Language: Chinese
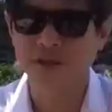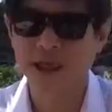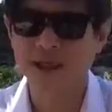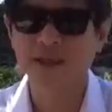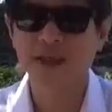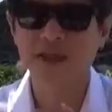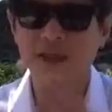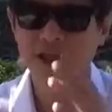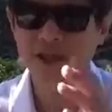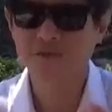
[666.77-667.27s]
他
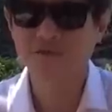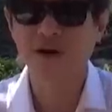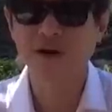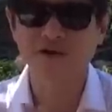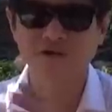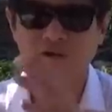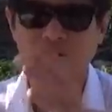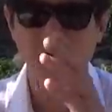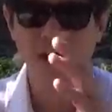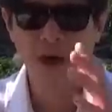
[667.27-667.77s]
在释放
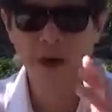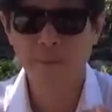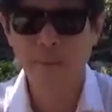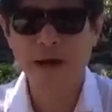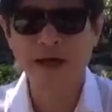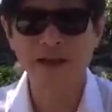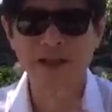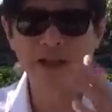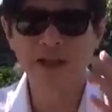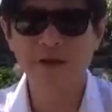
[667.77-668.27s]
出
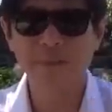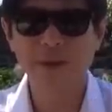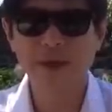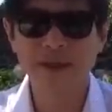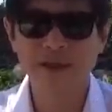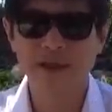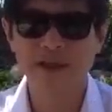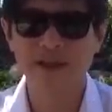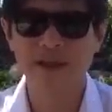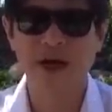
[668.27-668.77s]
把习近平
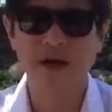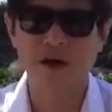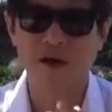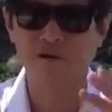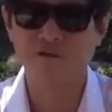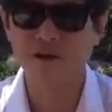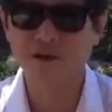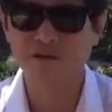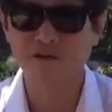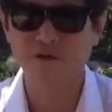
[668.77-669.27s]
这个讲稿
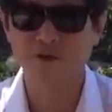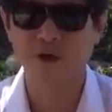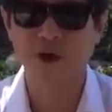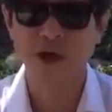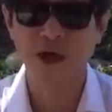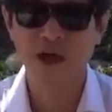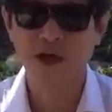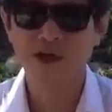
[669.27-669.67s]
发出去